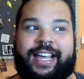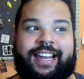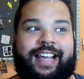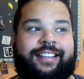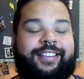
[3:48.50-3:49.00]

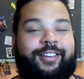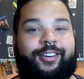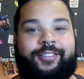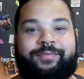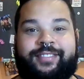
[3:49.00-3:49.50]
ela é assim,
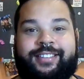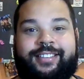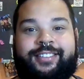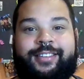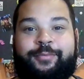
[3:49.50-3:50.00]
ó.
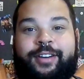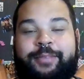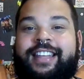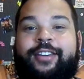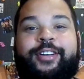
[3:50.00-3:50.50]
Você
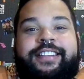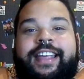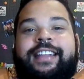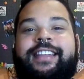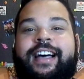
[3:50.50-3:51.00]
vai ter
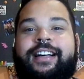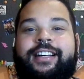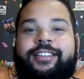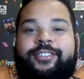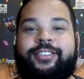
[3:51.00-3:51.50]
80
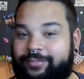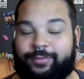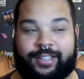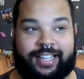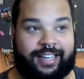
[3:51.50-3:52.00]
anos,
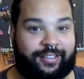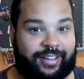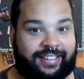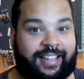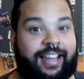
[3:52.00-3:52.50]
você ainda
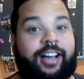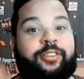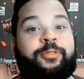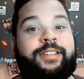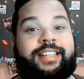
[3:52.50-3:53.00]
vai ser lá.
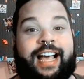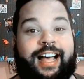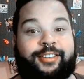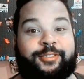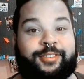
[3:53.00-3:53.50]

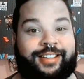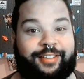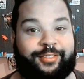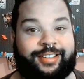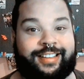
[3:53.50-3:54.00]
Cuidado com quem
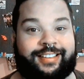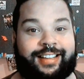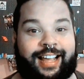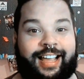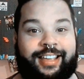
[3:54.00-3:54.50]
você
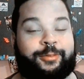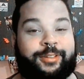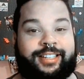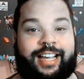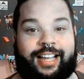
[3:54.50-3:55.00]
sai,
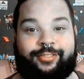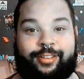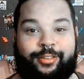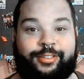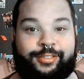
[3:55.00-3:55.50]
cuidado
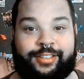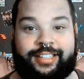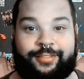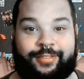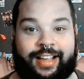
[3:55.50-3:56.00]
aonde
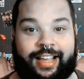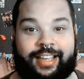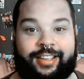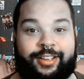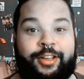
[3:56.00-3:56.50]
você vai,
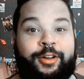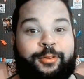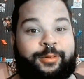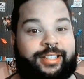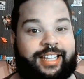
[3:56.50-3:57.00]

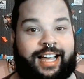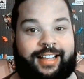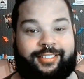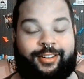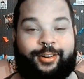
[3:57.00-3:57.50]

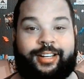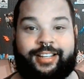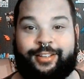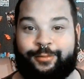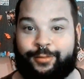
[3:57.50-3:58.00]
cuidado a hora
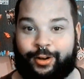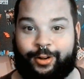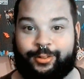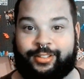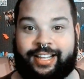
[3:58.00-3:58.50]
que
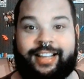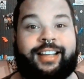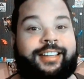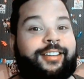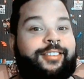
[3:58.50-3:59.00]
volta,
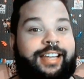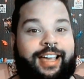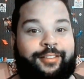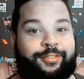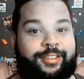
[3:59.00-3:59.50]
não
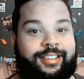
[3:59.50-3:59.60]
leva o